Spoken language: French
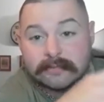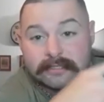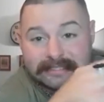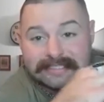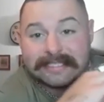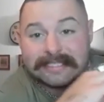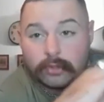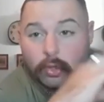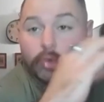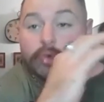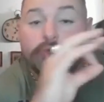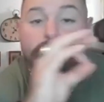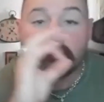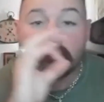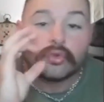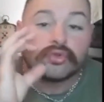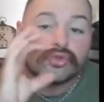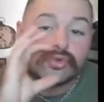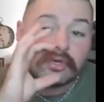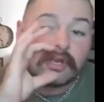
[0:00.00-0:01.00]
C'est dans le
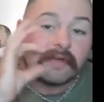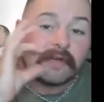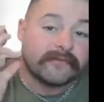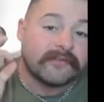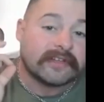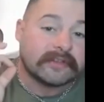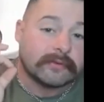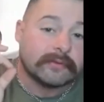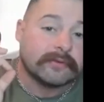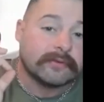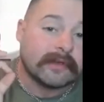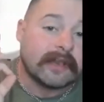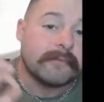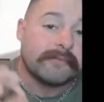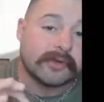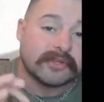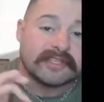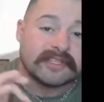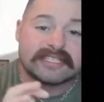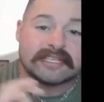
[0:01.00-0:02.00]
nom de la façon dont il
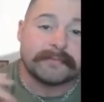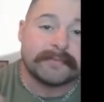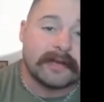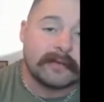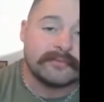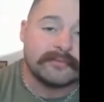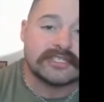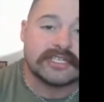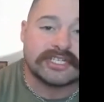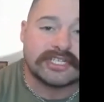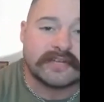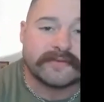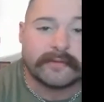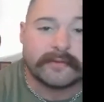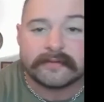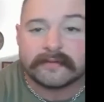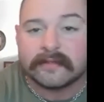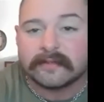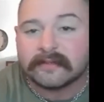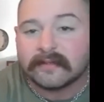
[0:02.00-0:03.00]
est porté, ça s'appelle la moustache à la
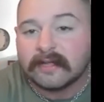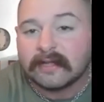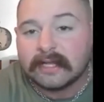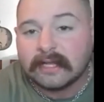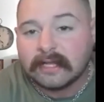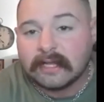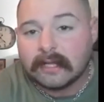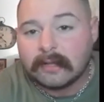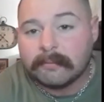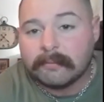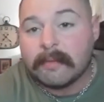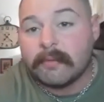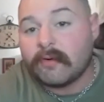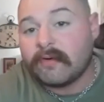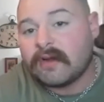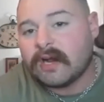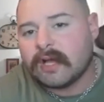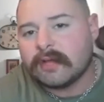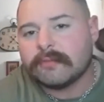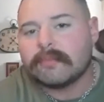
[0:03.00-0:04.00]
française. Mais bon,
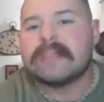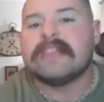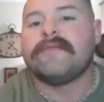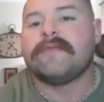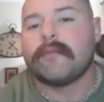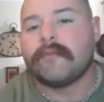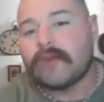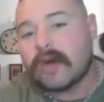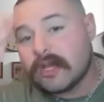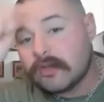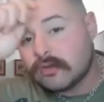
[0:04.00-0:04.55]
voilà. Il va me voir